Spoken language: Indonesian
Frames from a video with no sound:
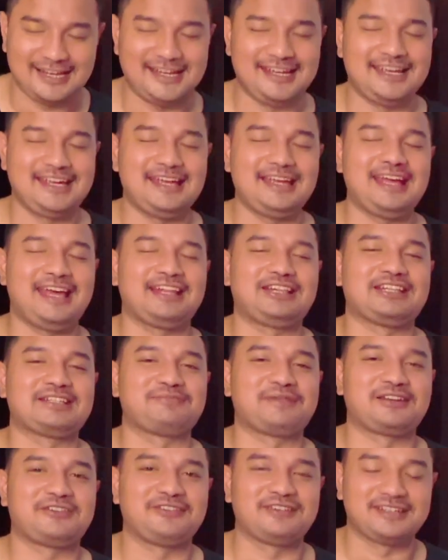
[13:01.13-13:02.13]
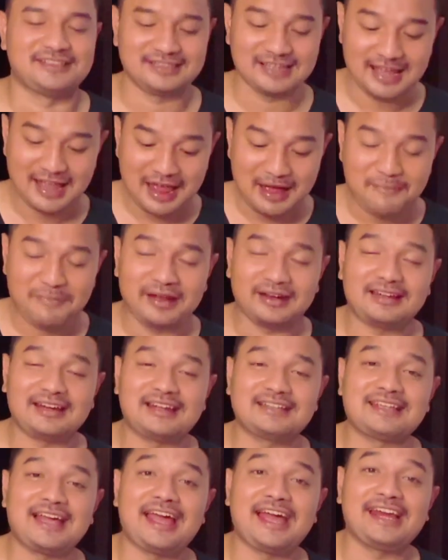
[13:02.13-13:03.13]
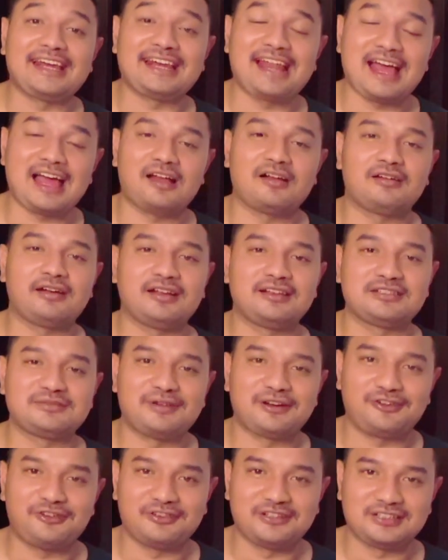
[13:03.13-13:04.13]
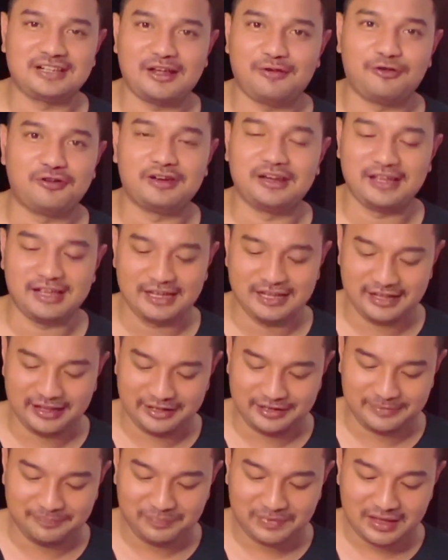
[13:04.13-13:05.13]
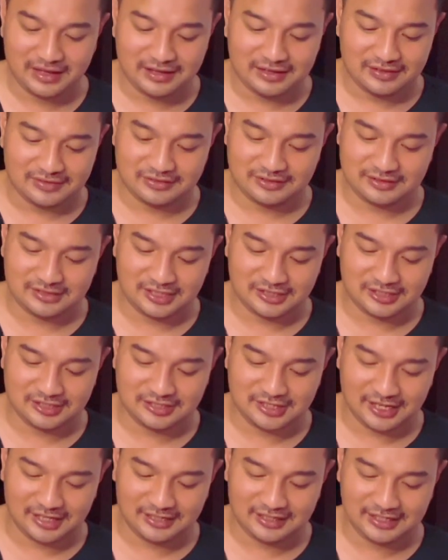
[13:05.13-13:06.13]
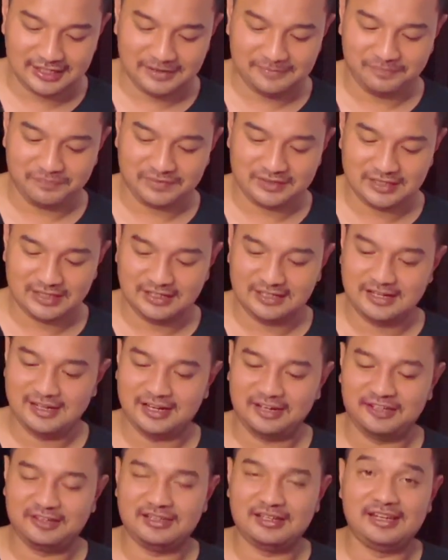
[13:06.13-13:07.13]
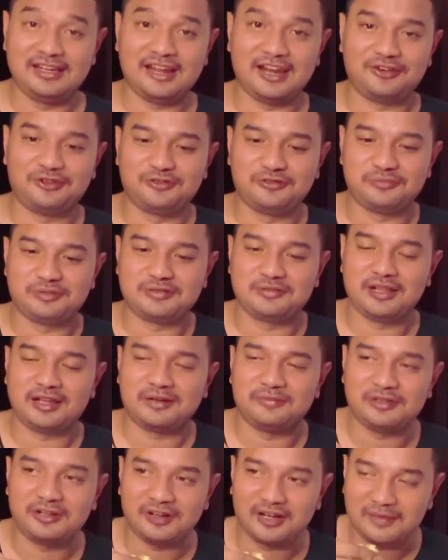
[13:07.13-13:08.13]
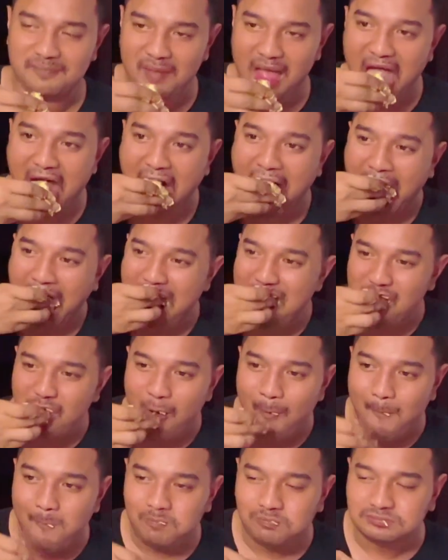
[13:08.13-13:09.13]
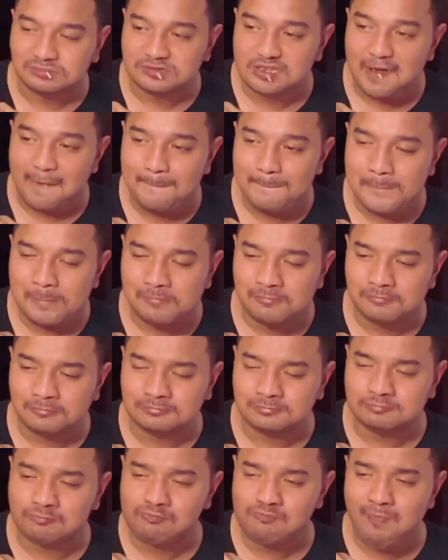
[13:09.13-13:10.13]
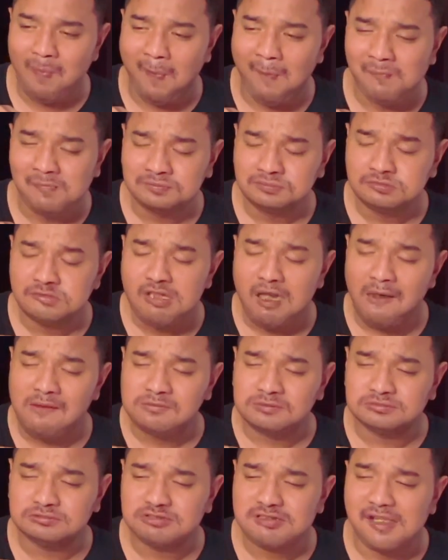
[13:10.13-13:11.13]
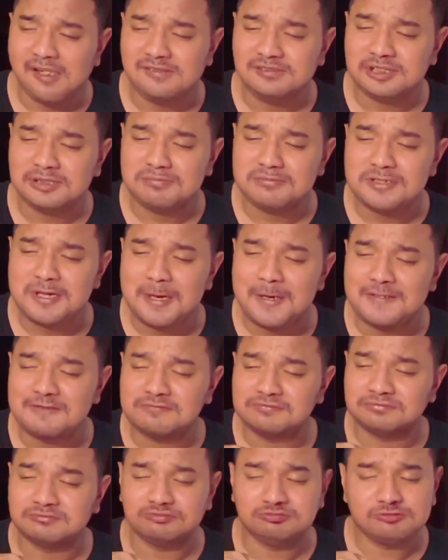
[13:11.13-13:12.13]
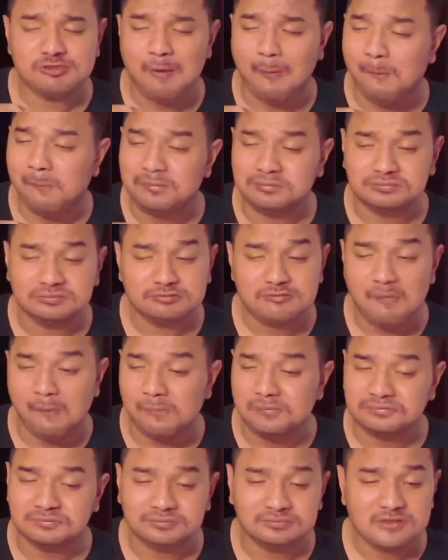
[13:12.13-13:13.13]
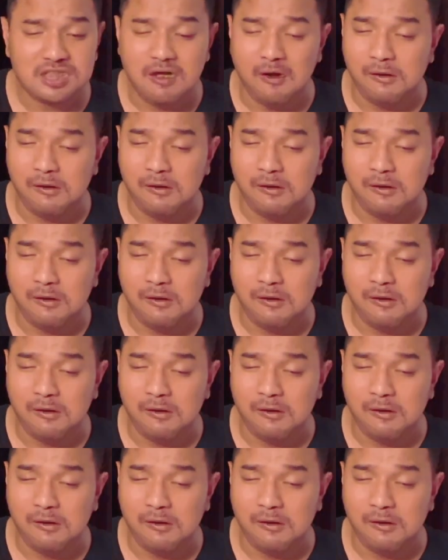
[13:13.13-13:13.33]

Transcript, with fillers: hehe, endes markondes. Ben terasa enak, endes markondes lah ngone Cici Jenny, Jenny Linando, Bismillahirrahmanirrahim. Hmm enak banget hmm.